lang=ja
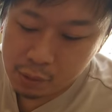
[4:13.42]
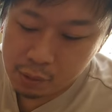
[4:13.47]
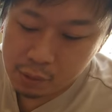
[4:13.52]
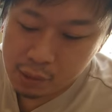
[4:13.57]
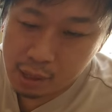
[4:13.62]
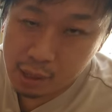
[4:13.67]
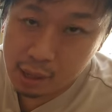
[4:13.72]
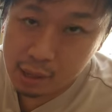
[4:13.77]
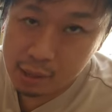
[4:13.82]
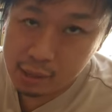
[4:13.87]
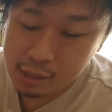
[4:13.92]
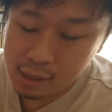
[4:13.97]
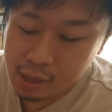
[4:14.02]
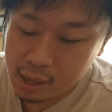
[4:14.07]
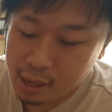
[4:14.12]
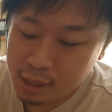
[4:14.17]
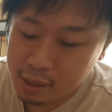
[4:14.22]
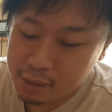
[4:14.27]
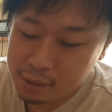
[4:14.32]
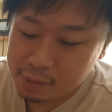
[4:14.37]
こんな感じ
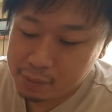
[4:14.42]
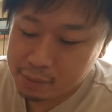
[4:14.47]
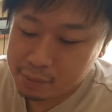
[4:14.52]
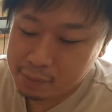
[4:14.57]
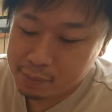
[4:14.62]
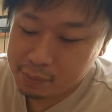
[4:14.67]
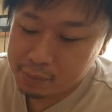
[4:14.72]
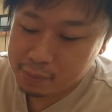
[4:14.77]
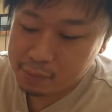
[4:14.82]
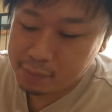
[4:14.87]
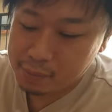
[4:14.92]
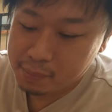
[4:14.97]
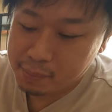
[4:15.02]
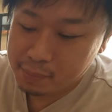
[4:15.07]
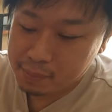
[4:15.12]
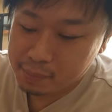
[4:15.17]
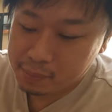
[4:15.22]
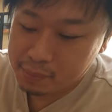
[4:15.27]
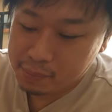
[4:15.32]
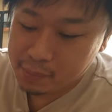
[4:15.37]
で
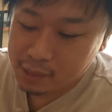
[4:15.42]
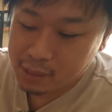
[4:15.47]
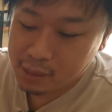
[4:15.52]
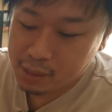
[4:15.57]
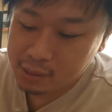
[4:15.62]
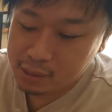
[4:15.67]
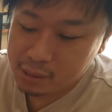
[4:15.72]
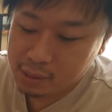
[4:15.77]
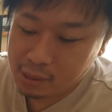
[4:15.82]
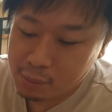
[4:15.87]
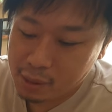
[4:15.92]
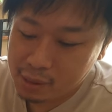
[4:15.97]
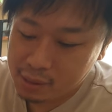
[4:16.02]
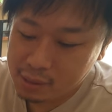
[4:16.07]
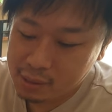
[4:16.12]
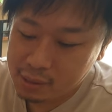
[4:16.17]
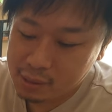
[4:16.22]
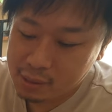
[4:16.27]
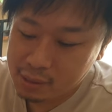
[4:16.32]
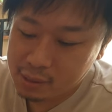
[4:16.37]
削ってま
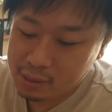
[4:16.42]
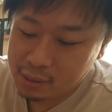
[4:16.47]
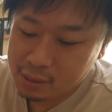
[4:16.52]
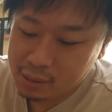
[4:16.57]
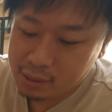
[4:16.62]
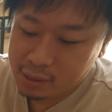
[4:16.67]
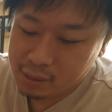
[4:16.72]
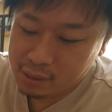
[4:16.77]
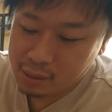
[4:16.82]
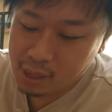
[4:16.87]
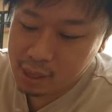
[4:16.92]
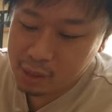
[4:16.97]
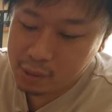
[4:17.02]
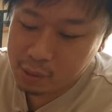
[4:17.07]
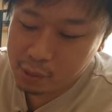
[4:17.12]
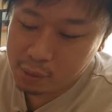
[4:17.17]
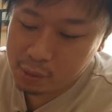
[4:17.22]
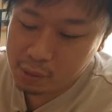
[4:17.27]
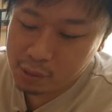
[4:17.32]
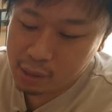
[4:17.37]
す
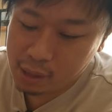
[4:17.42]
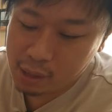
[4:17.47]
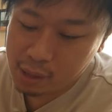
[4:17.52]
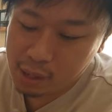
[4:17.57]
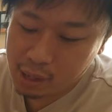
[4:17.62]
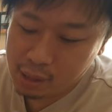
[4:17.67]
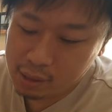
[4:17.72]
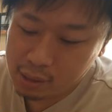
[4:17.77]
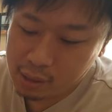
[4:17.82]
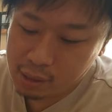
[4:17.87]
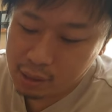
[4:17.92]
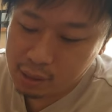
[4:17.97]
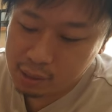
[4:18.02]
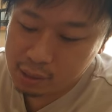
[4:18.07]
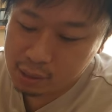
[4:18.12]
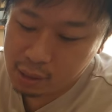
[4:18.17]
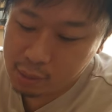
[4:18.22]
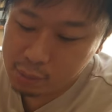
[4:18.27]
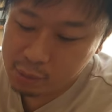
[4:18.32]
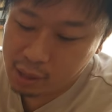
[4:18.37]
結構なね長さ
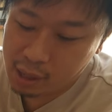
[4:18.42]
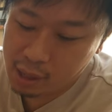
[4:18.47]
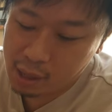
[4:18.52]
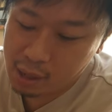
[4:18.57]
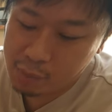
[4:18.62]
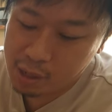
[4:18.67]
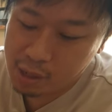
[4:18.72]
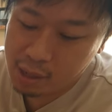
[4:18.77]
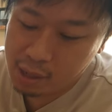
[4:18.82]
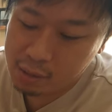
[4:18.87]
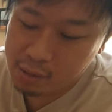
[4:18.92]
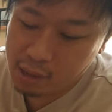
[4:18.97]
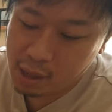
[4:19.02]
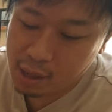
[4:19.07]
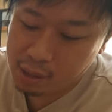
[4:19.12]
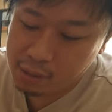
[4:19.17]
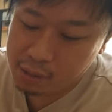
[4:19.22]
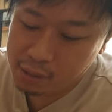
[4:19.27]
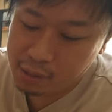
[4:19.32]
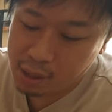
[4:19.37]
多分 7mm ぐ
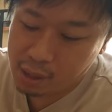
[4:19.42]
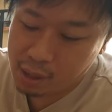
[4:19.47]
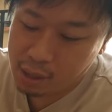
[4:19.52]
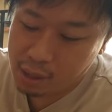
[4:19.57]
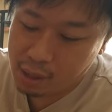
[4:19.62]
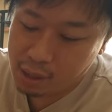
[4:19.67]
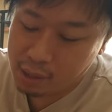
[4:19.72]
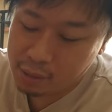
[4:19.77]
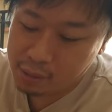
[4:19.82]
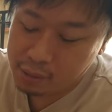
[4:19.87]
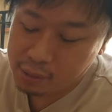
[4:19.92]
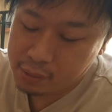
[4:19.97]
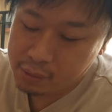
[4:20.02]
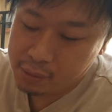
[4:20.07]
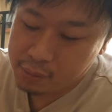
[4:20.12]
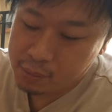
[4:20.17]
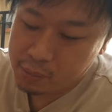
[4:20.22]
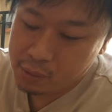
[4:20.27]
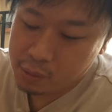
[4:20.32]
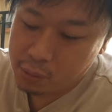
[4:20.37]
らいあるんで
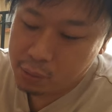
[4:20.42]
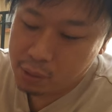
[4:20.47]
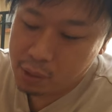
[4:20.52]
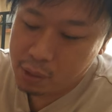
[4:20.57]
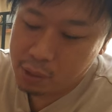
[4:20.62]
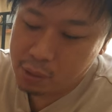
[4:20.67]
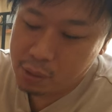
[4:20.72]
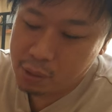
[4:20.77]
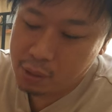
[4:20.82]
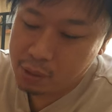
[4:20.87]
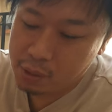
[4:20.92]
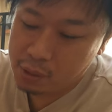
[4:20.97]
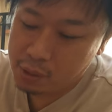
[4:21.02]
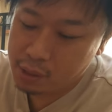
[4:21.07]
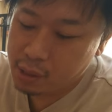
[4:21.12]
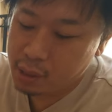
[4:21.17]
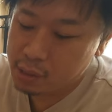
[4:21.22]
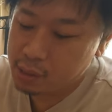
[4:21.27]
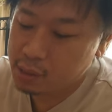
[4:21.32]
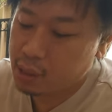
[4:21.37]
これを
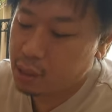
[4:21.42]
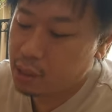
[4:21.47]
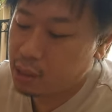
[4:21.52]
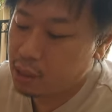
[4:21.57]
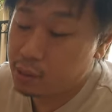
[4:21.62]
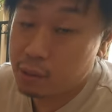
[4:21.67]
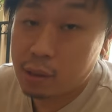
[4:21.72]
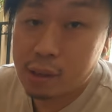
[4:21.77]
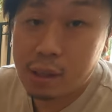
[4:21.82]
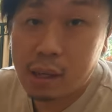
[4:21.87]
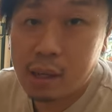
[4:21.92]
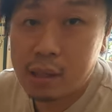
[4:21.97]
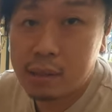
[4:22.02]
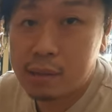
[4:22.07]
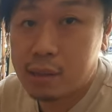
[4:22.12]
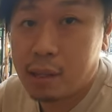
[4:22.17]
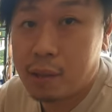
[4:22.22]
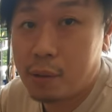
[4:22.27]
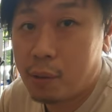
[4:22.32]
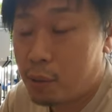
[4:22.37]
削らないといけないん
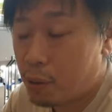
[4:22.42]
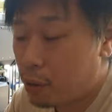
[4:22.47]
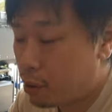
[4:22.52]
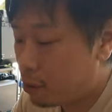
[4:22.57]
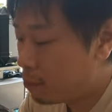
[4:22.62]
ですけど